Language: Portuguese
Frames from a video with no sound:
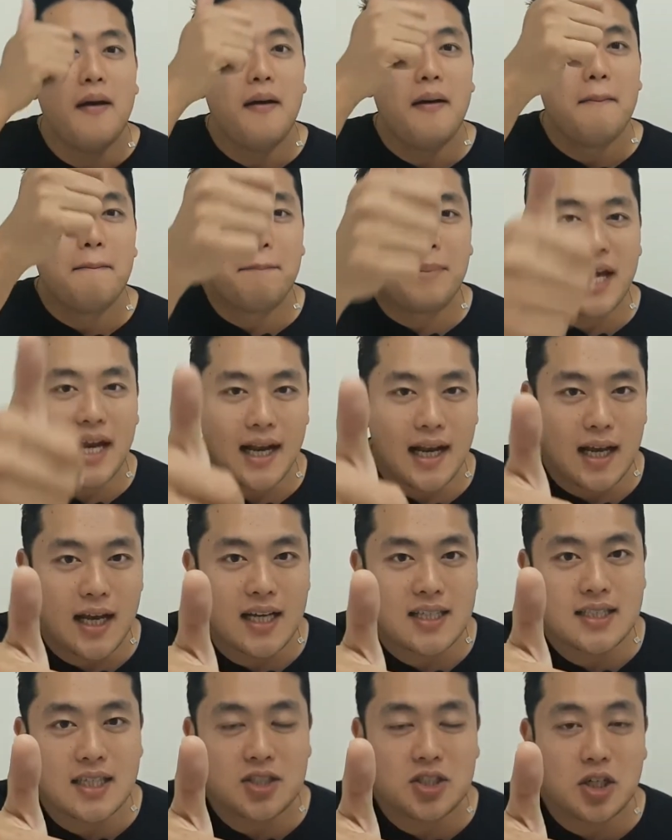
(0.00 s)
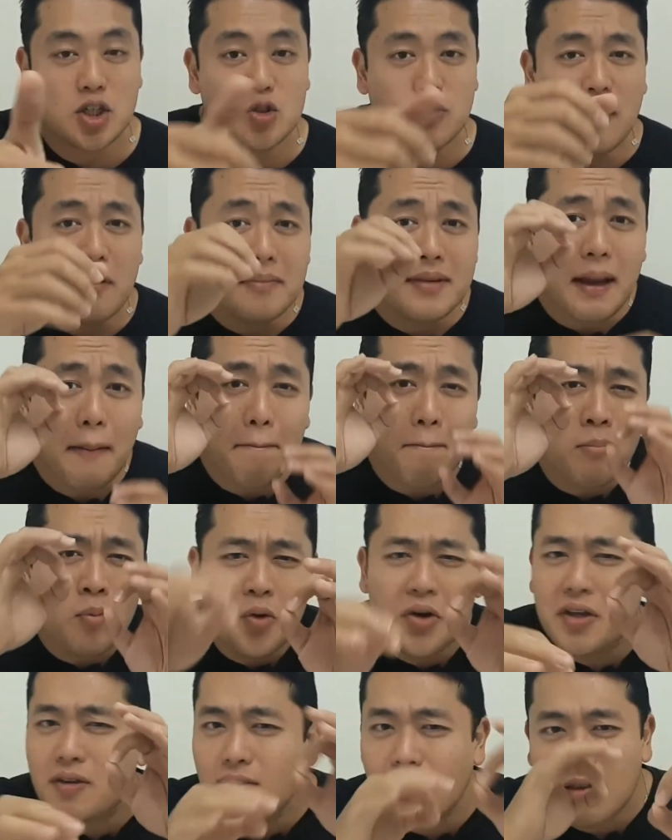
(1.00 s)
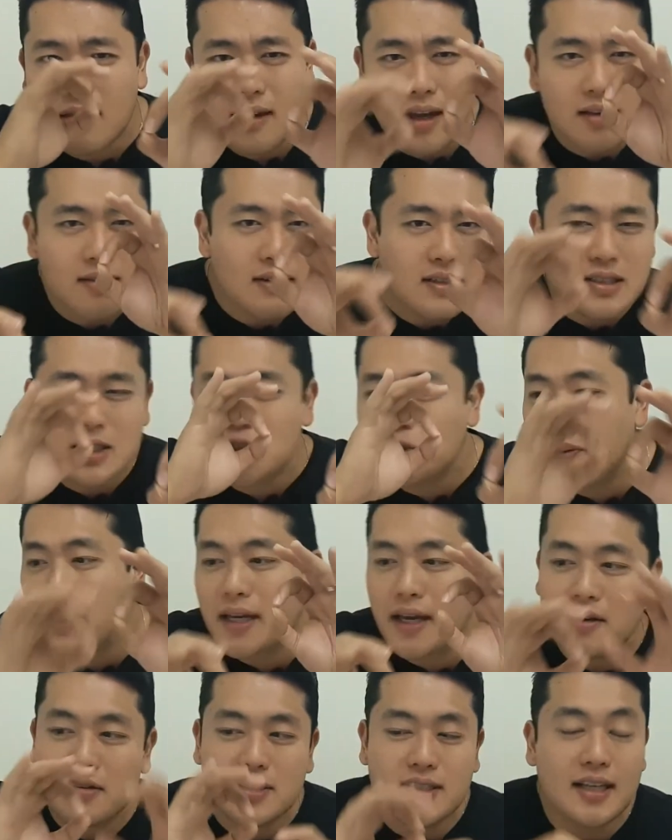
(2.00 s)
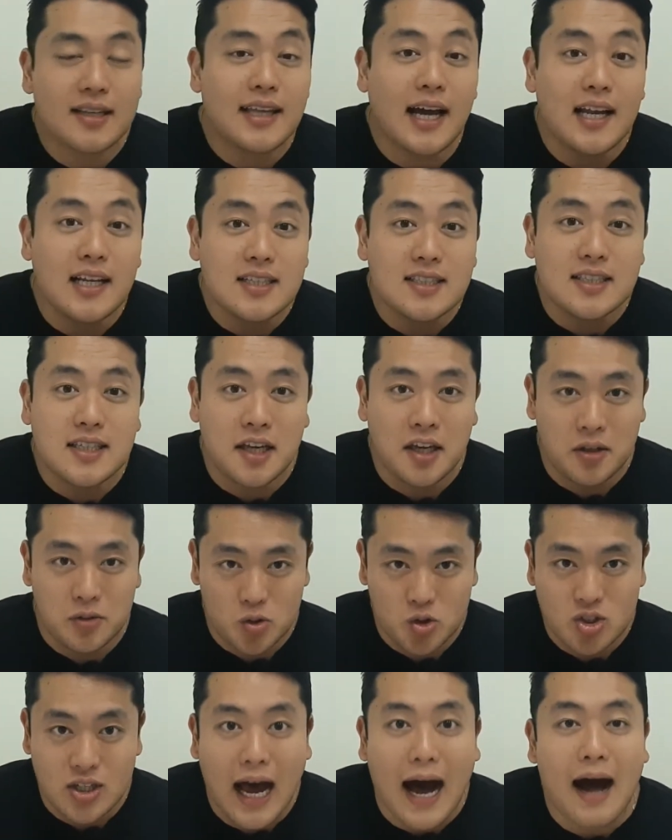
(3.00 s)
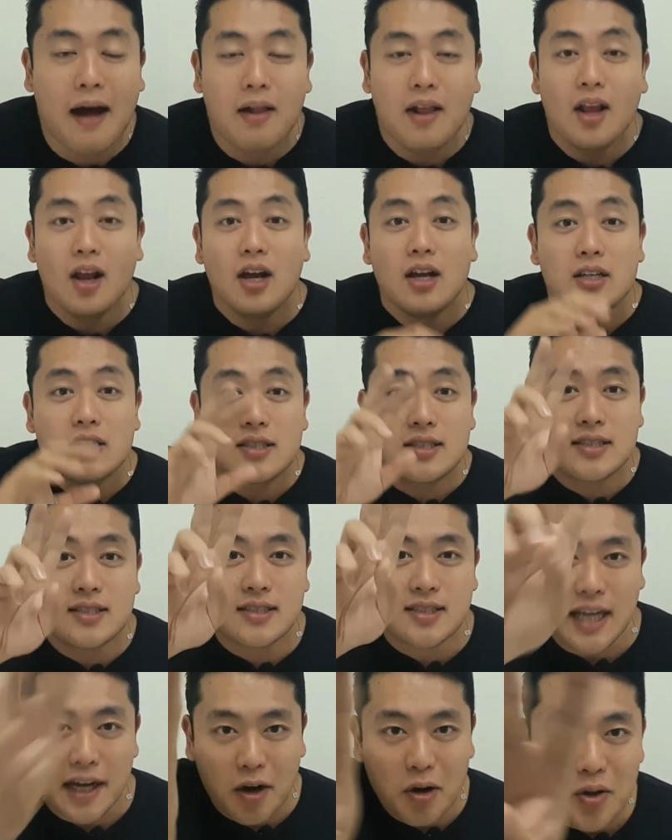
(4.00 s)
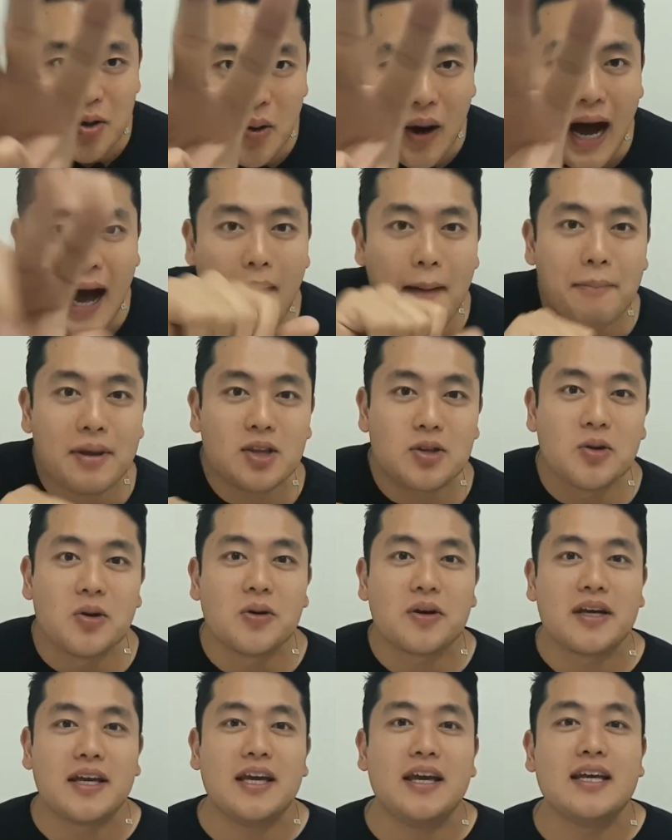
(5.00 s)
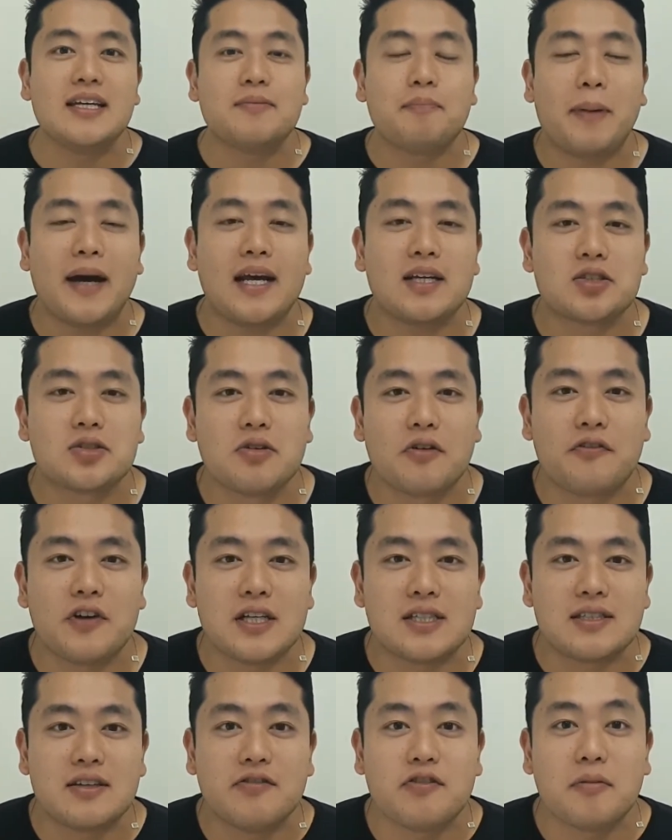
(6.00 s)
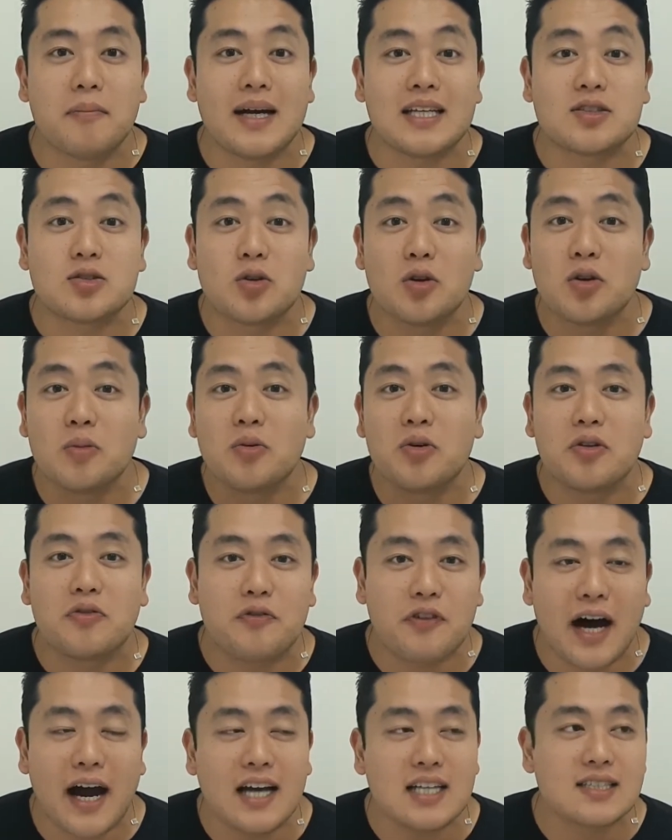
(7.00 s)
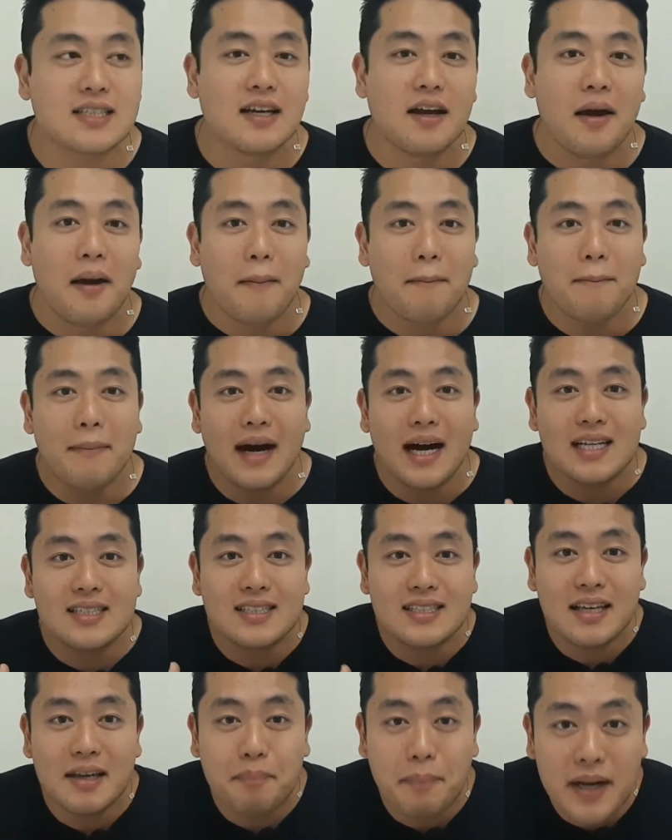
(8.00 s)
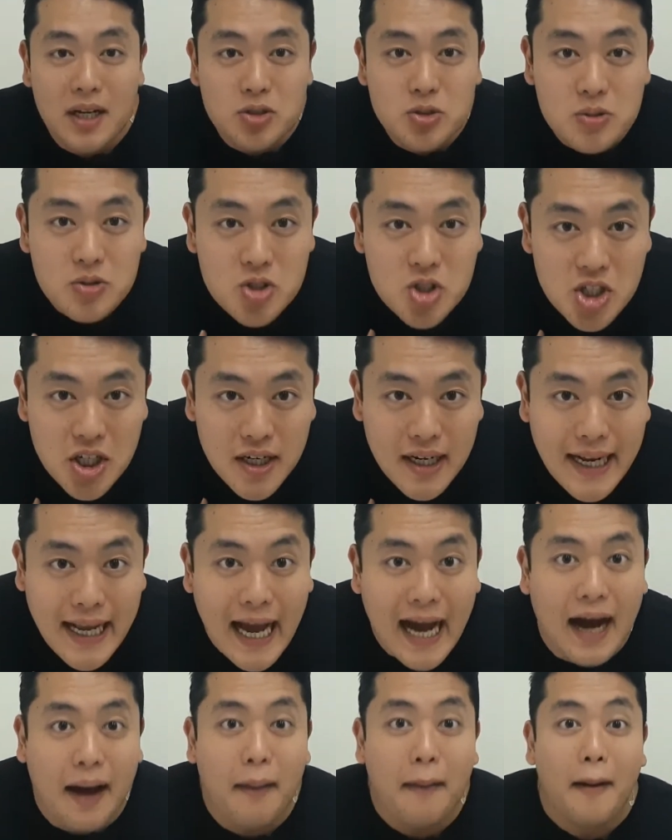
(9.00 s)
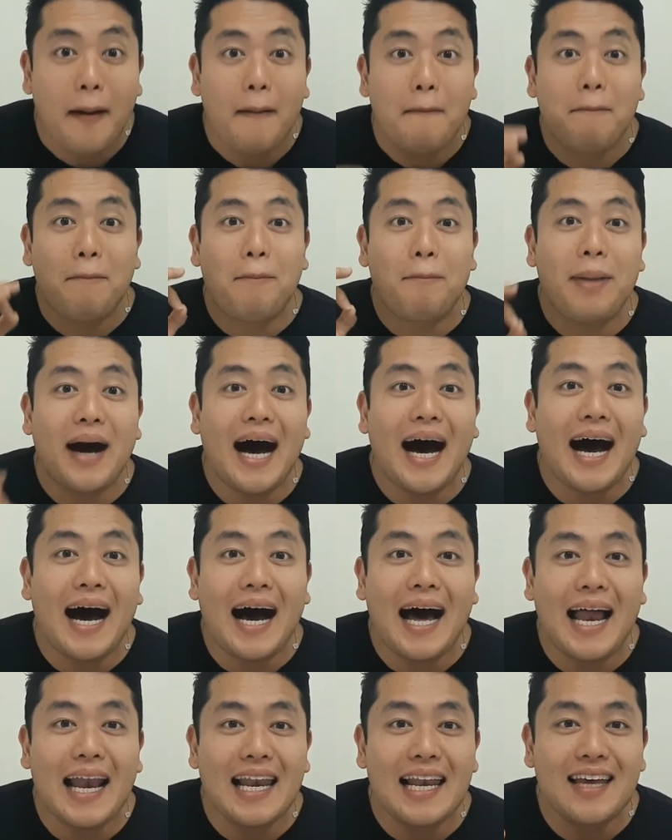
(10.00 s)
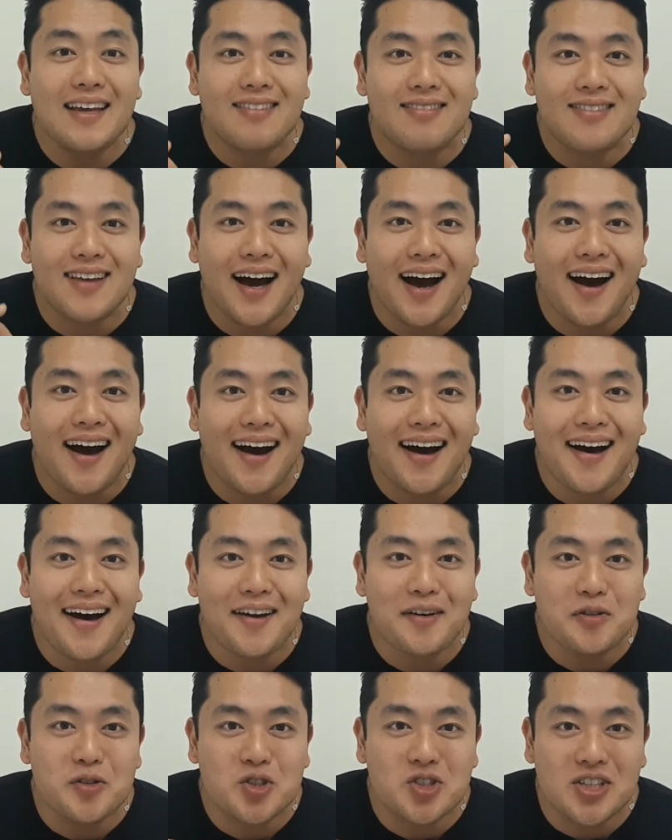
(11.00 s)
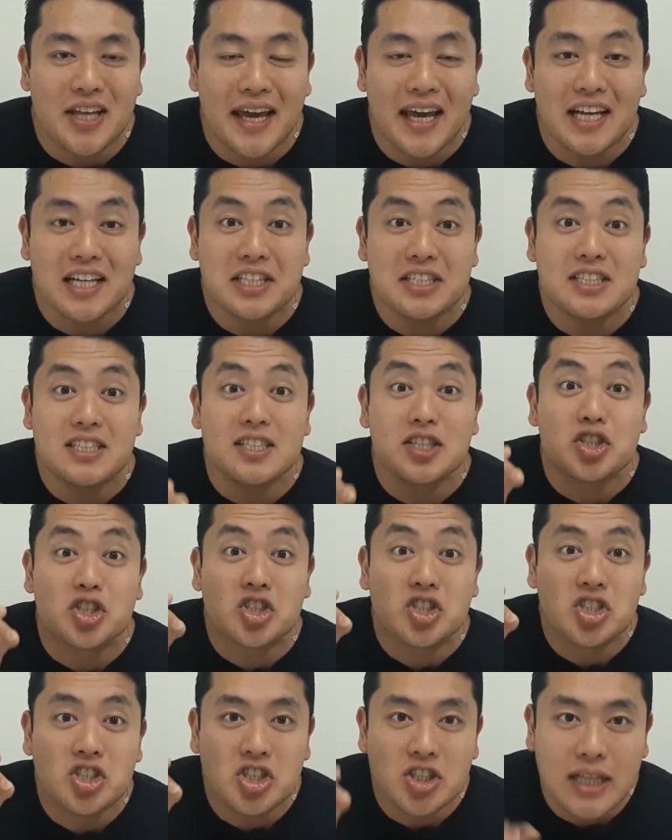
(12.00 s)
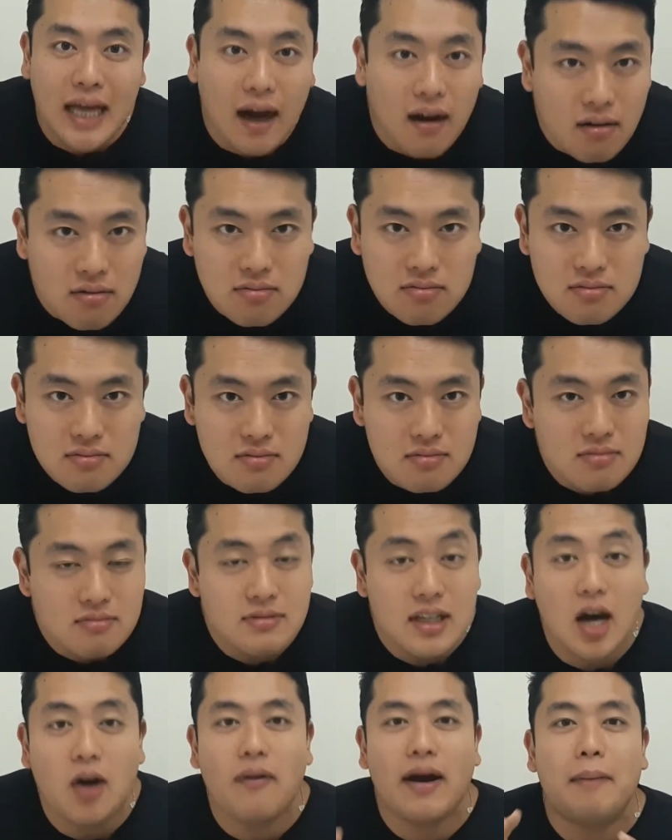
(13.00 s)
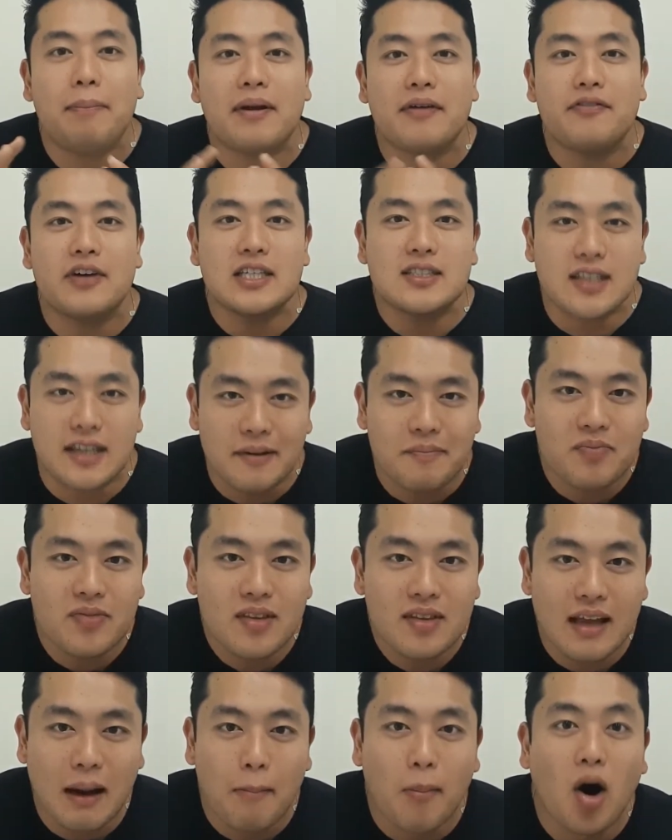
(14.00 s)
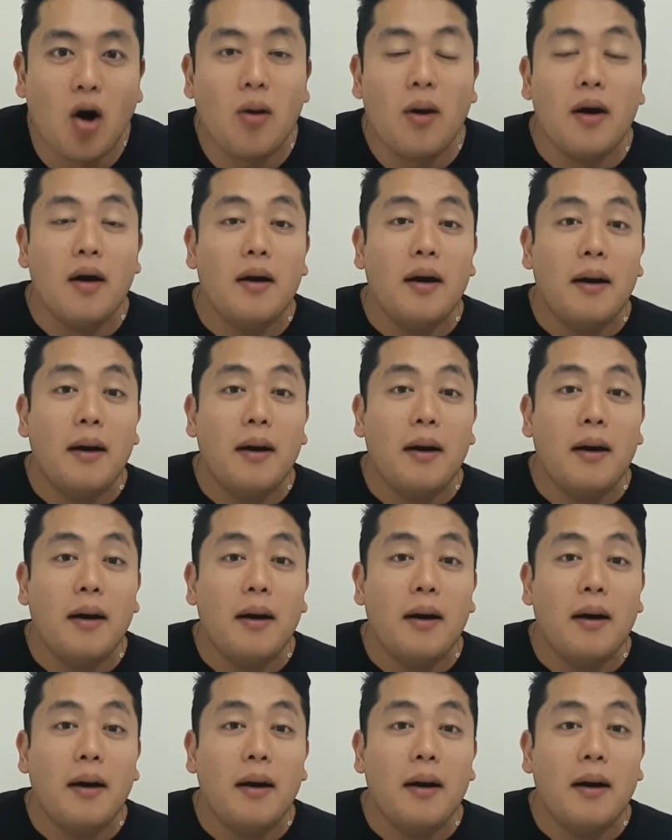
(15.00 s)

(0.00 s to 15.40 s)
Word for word: Beleza, gente? Vamos estar tá muito atento a esses pequenos detalhezinhos, tá? Segundo hábito que parece inofensivo, mas todo mundo faz, mas que prejudica. Palitar os dentes não, não é para fazer, tá bom?